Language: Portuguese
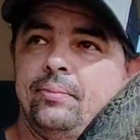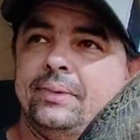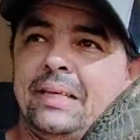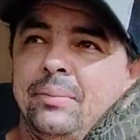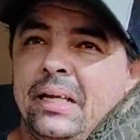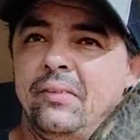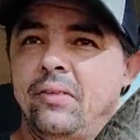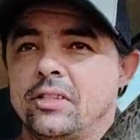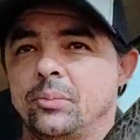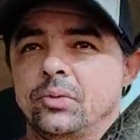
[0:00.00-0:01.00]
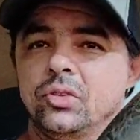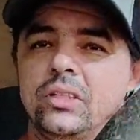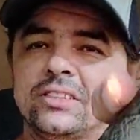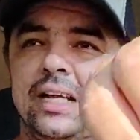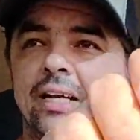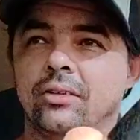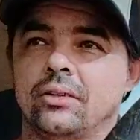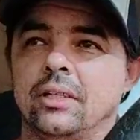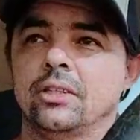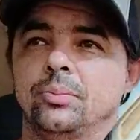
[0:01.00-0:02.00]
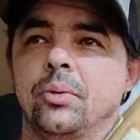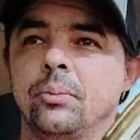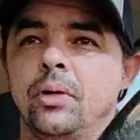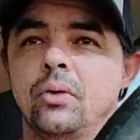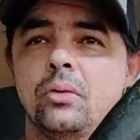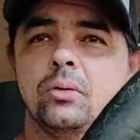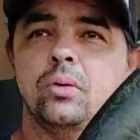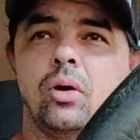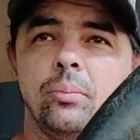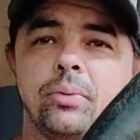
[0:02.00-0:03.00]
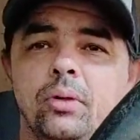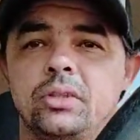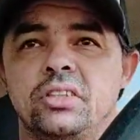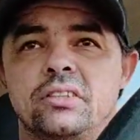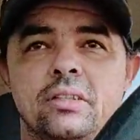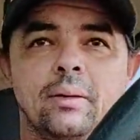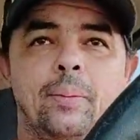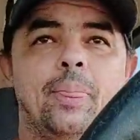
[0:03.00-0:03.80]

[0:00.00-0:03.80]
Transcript: tem benefício para os dois lados, tanto para o meu como para o lojista.